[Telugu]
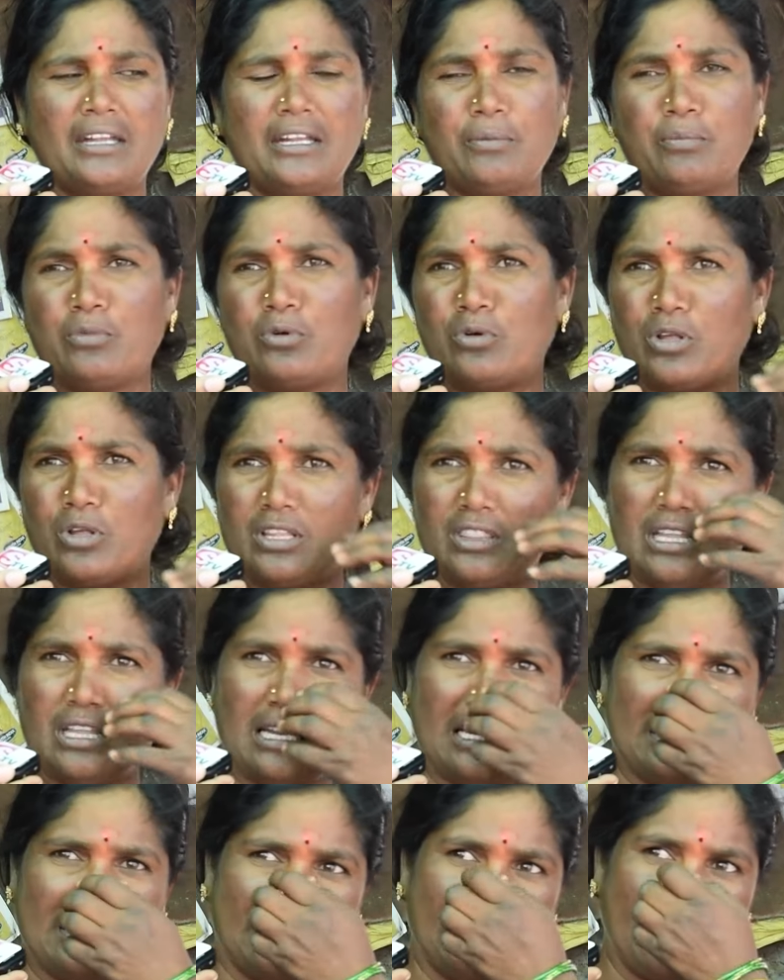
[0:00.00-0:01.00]
అంటే మూడు
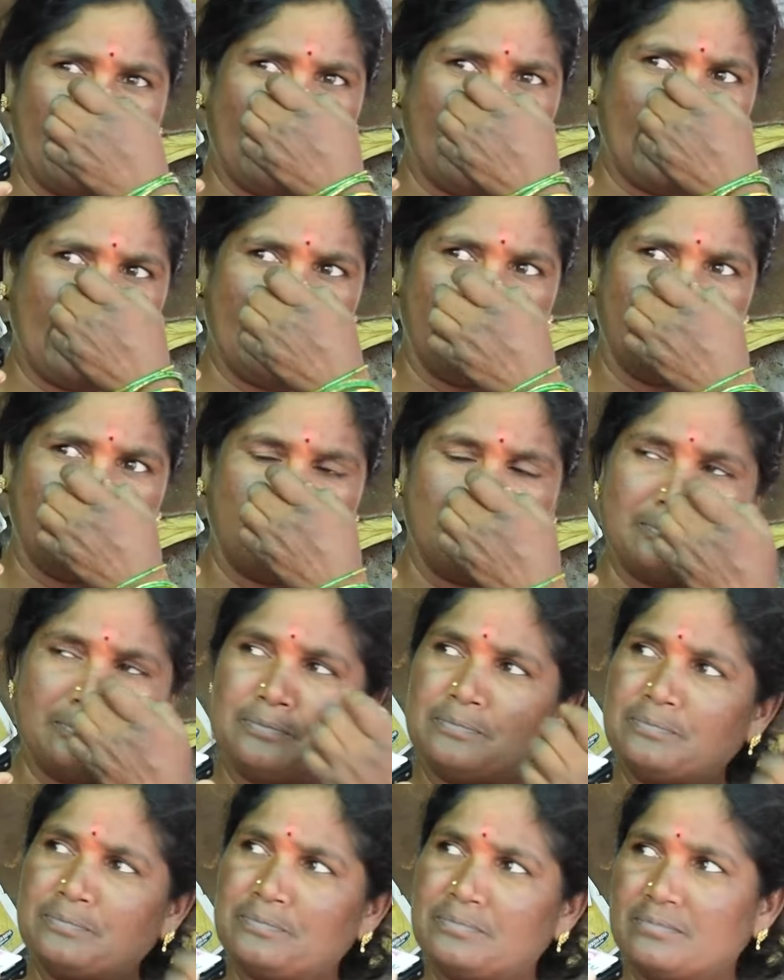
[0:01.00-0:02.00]
వందలు వస్తాయి అందులో
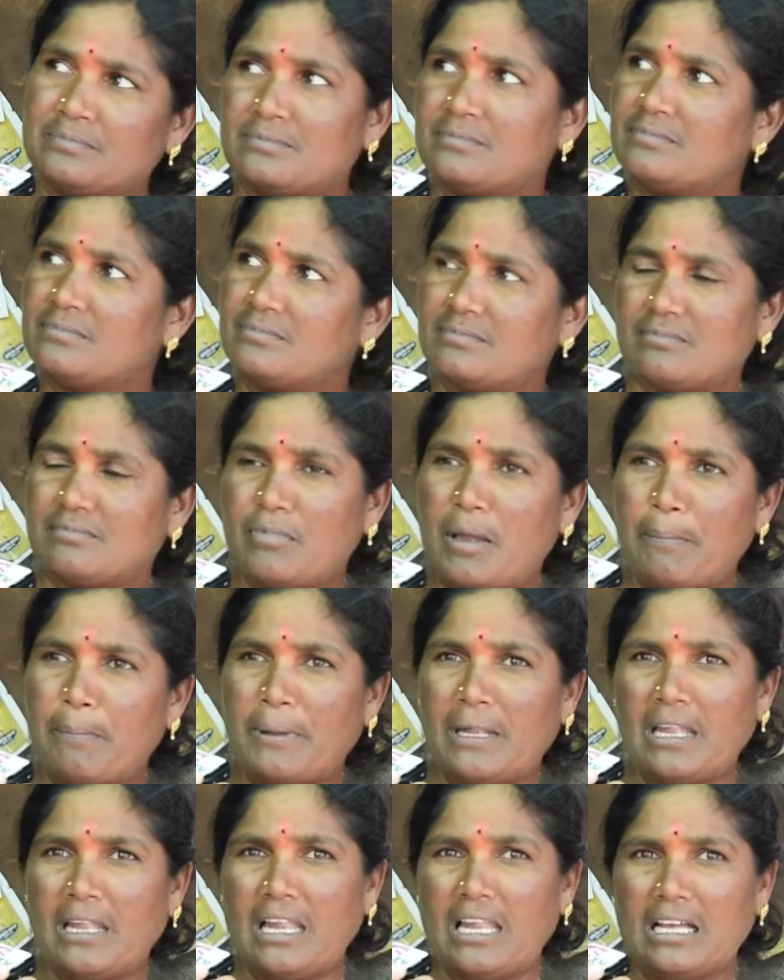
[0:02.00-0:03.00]
మా
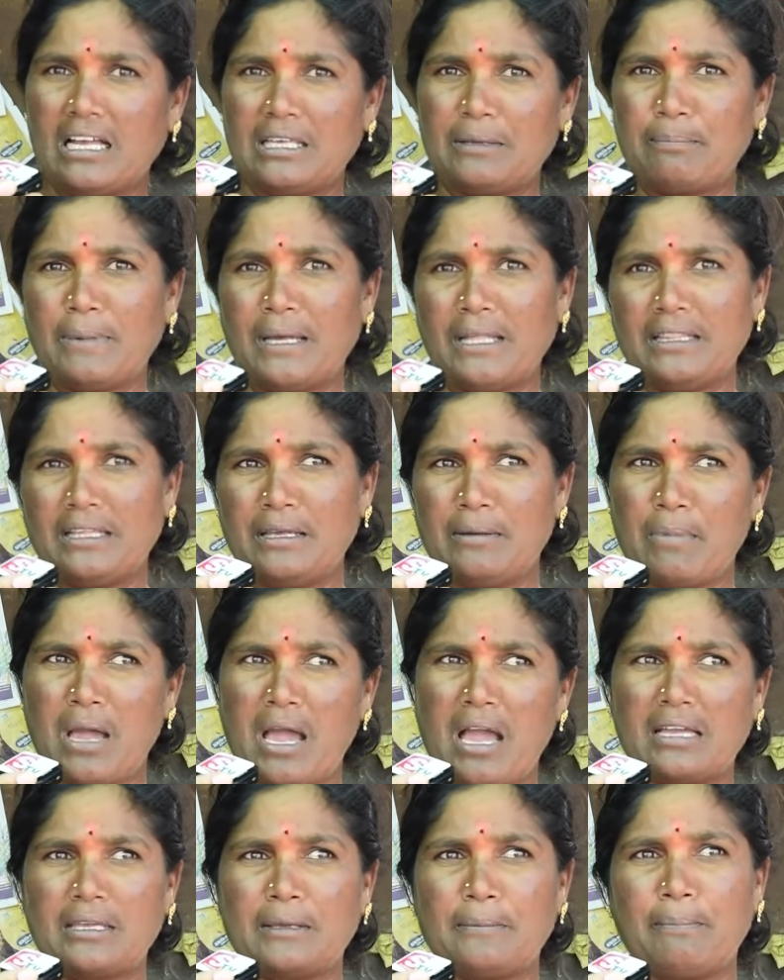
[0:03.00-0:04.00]
పిల్లలకి ఇబ్బందే
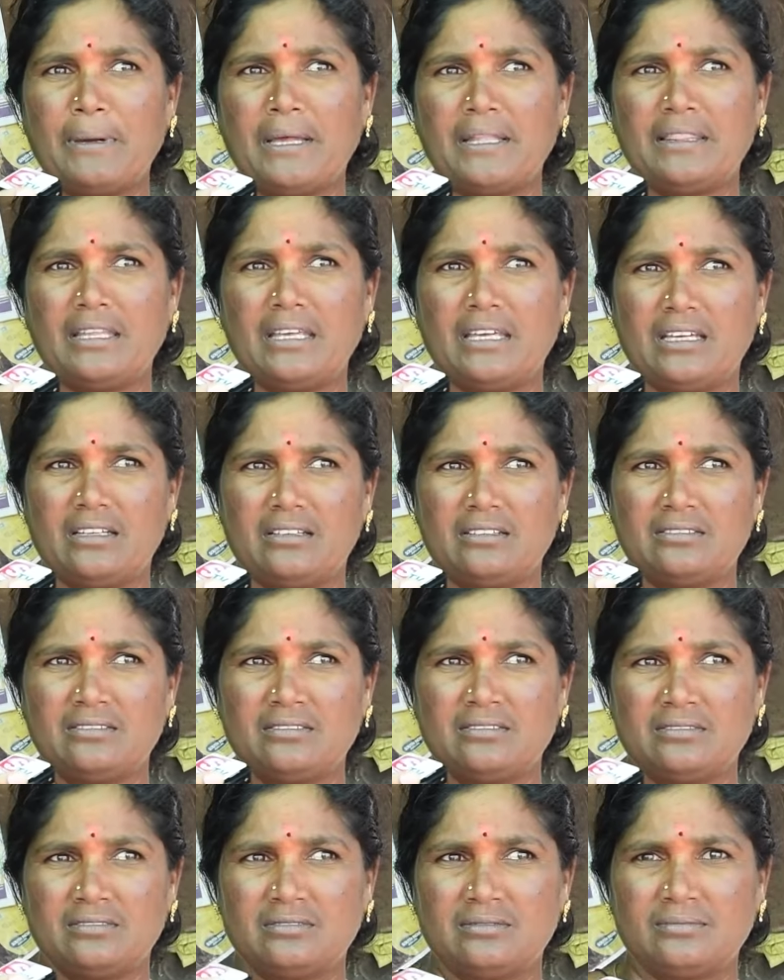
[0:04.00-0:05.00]
మాకు ఇబ్బందే
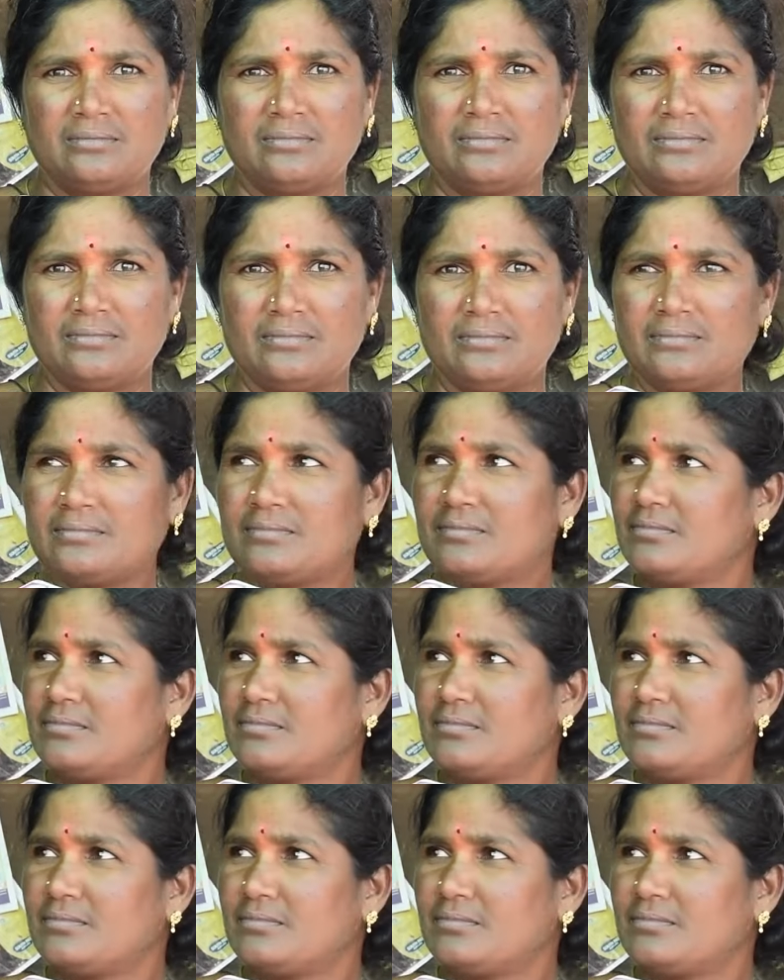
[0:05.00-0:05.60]
అంటే మొత్తం సిటీ